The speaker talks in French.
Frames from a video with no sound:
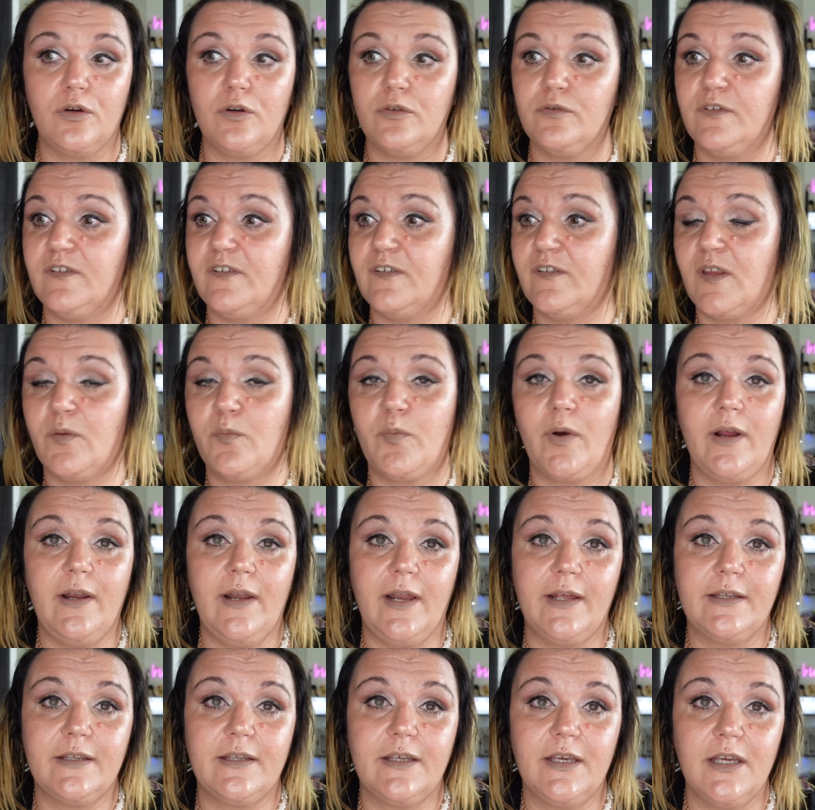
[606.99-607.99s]
n'hésitez pas à
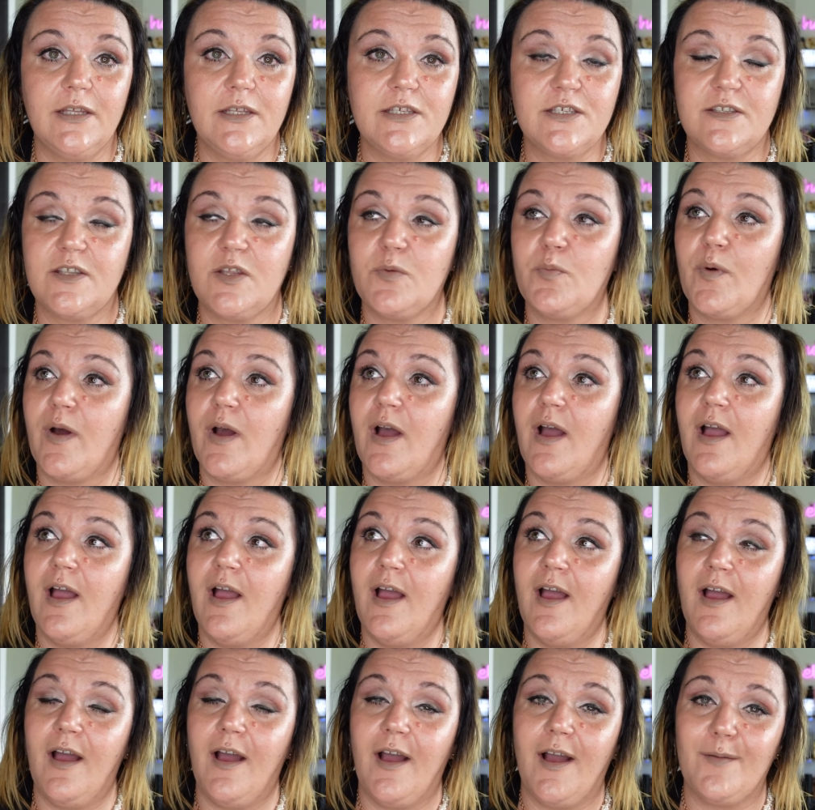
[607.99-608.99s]
liker, n'hésitez pas
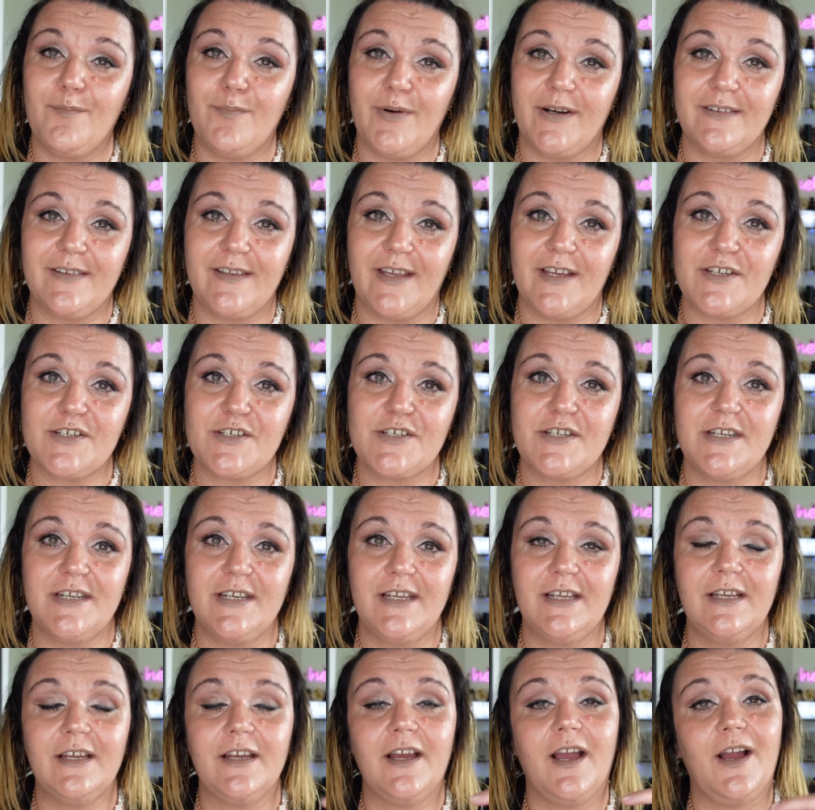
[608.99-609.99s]
à
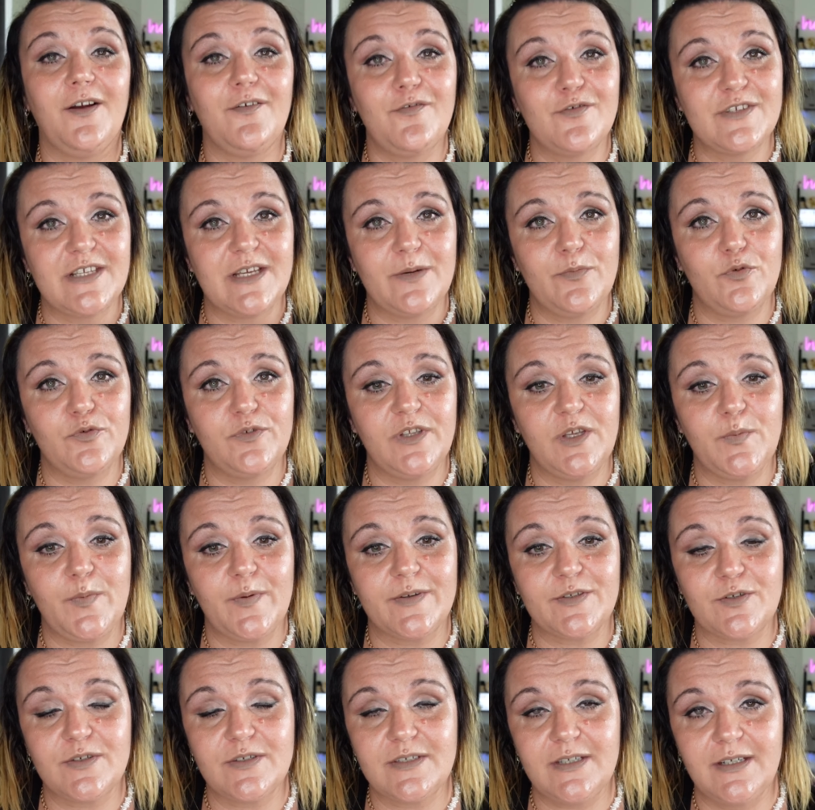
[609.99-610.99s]
partager, à vous abonner
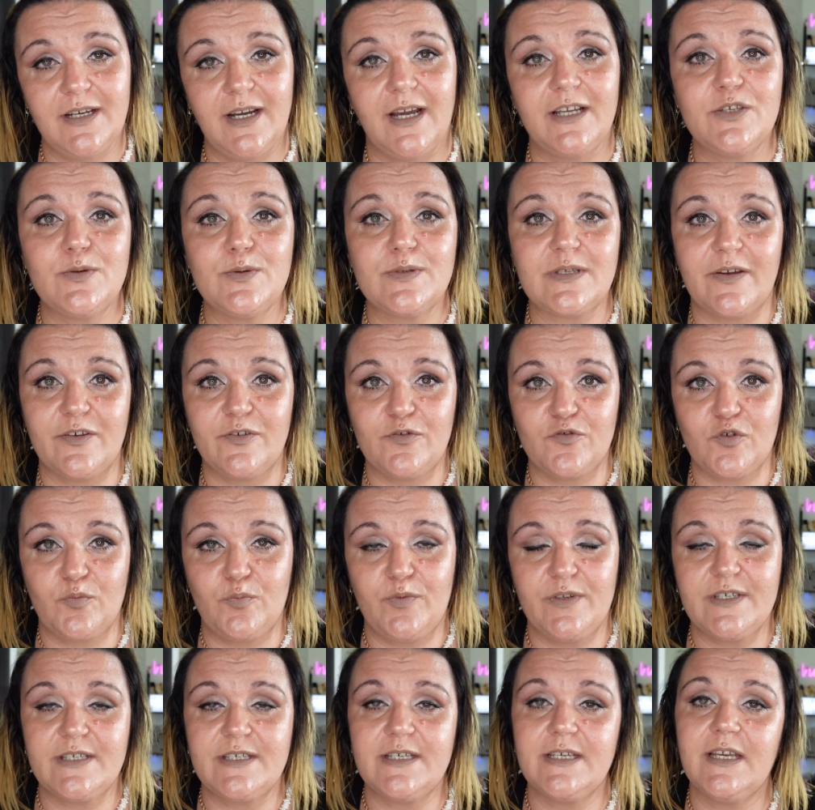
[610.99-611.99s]
parce que c'est gratuit, ça fait toujours
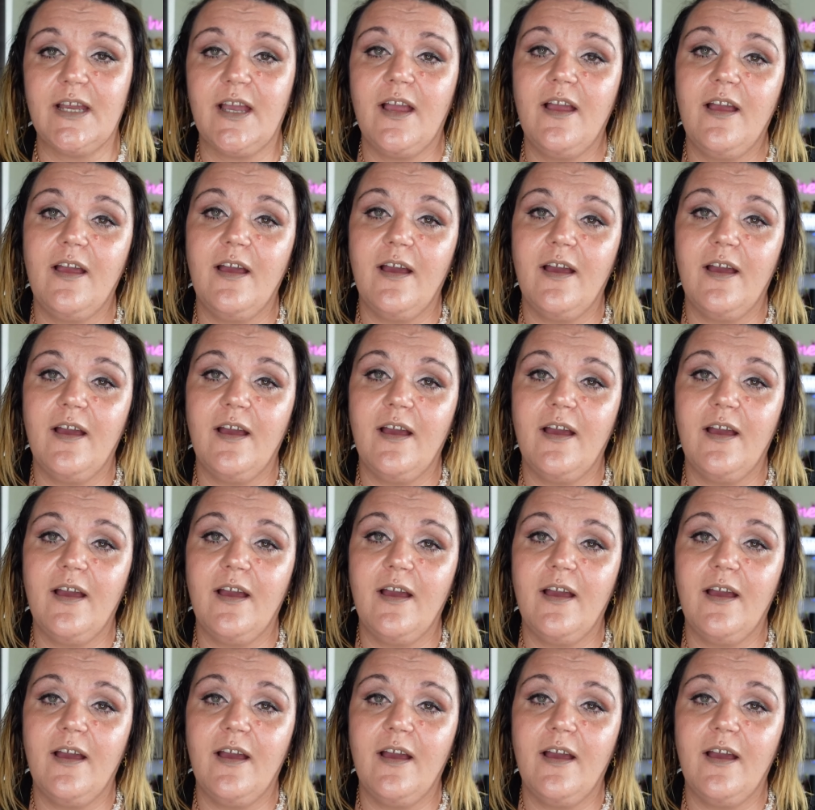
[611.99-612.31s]
plaisir,